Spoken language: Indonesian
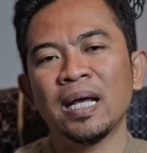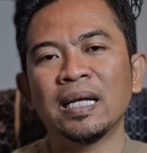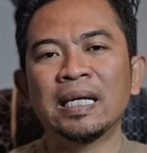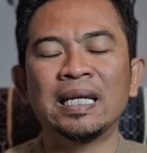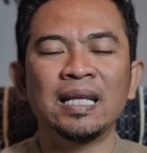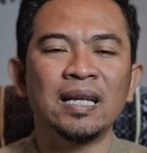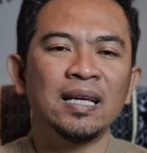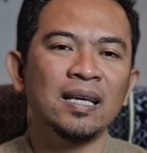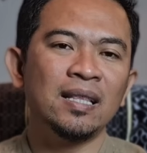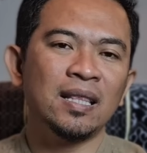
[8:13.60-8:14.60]
diri
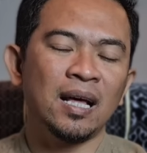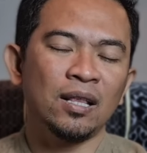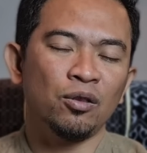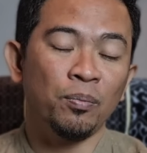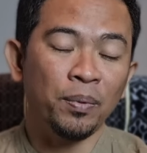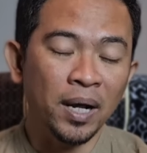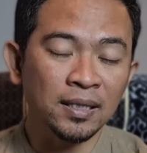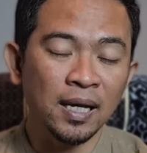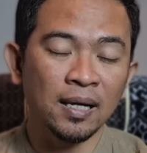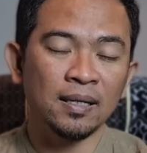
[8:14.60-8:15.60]
kita atau
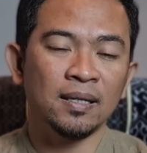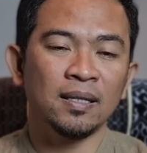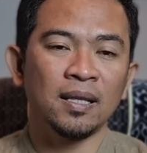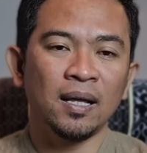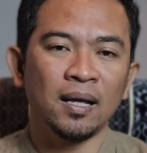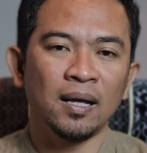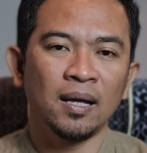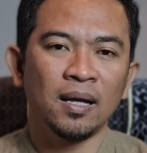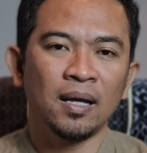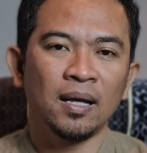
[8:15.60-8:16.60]
perasaan kita
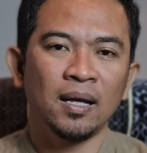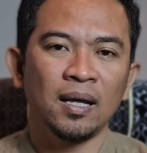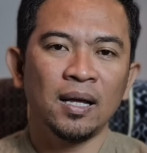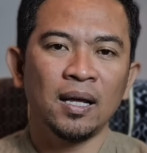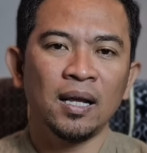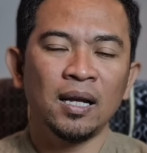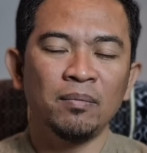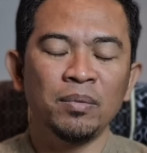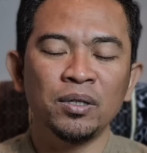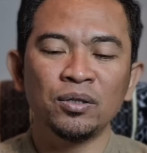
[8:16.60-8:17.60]

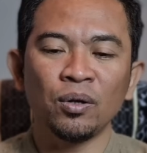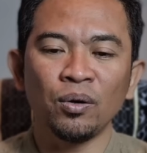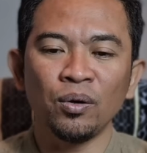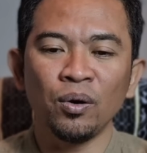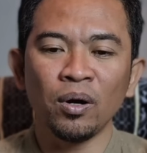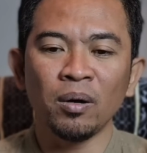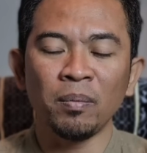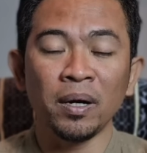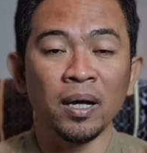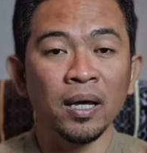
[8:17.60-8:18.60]
lebih condong
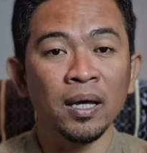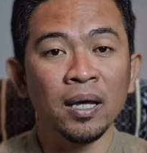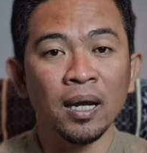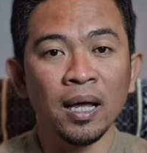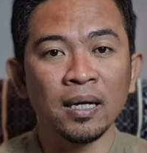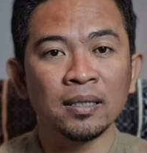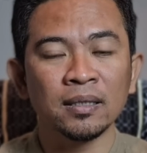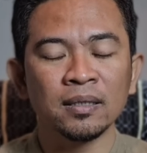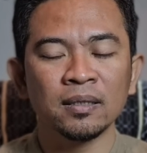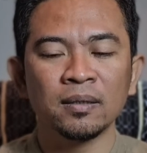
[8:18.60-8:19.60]
kepada
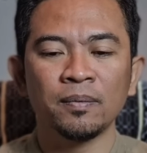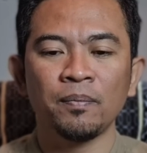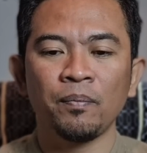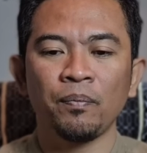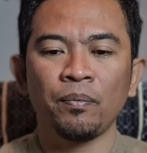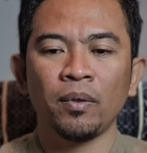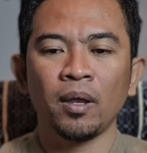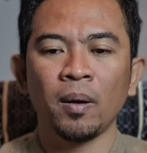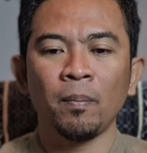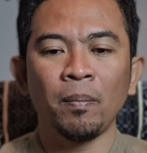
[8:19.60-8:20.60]
ikhlas,
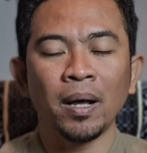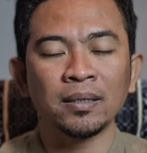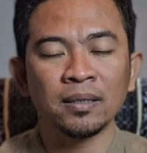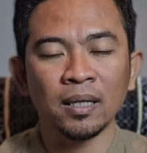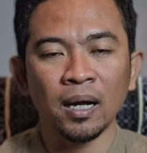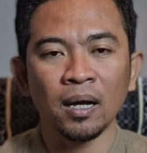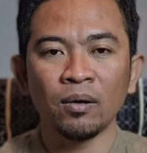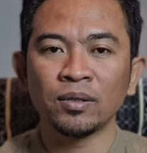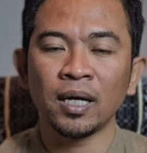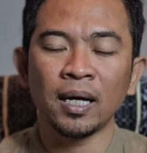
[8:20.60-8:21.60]
pasrah.
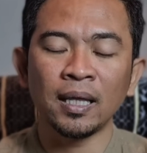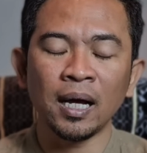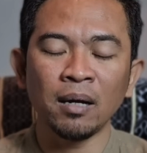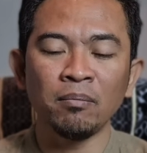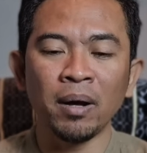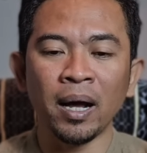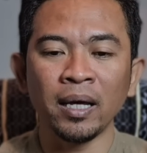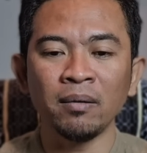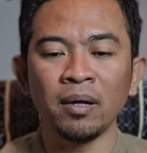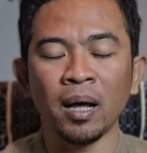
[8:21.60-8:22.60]
Kalau saya katakan
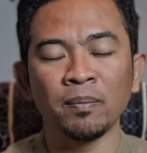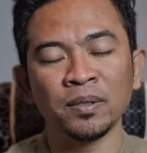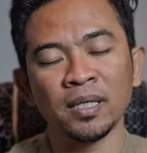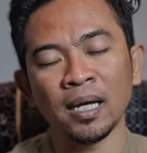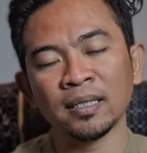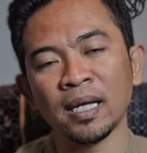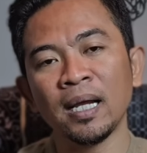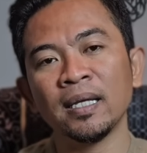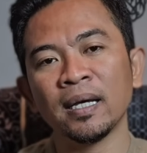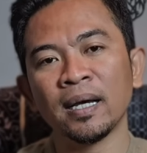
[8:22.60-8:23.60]
baik abstrak
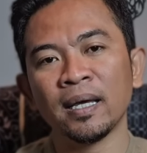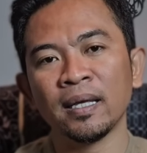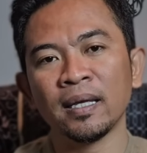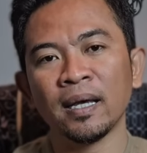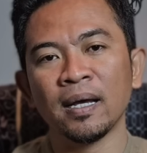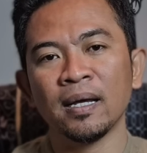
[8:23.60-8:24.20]
sekali ya kayaknya ya.